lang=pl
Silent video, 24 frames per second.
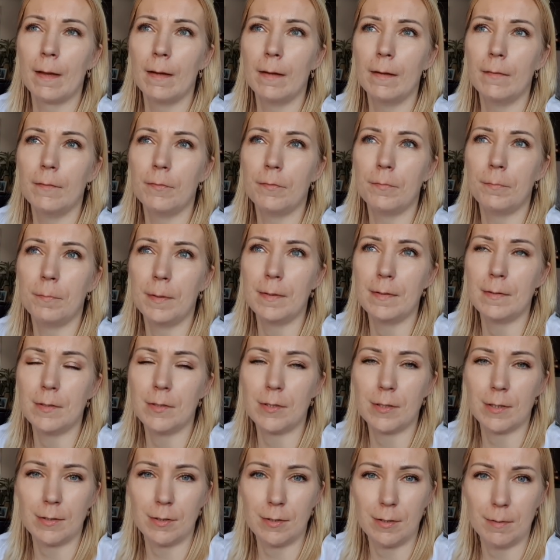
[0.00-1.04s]
W
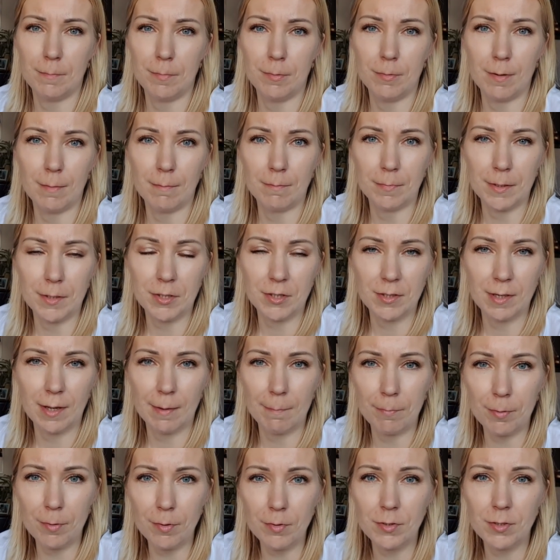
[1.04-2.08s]
międzyczasie byłam też na
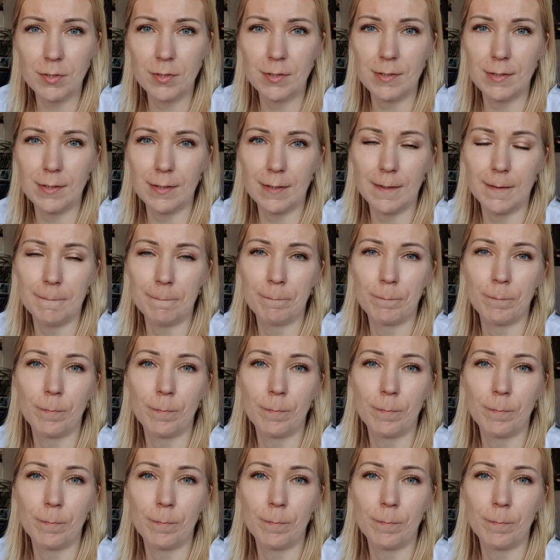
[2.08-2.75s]
poczcie.